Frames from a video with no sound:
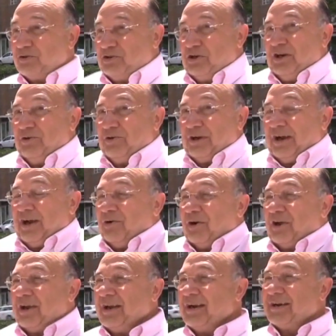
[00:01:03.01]
Los chilenos que hagan lo
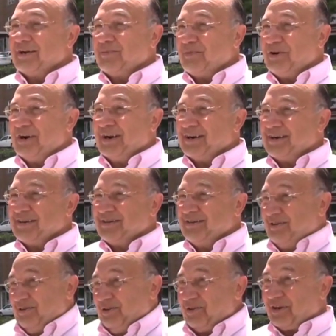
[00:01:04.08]
que quieran, que pongan
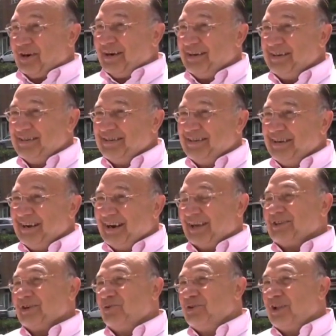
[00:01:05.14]
otra.
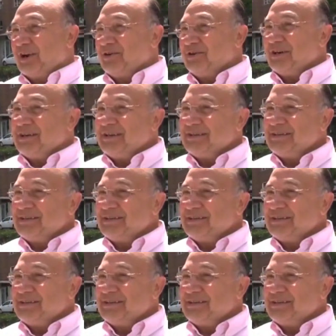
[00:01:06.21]
La segunda roja.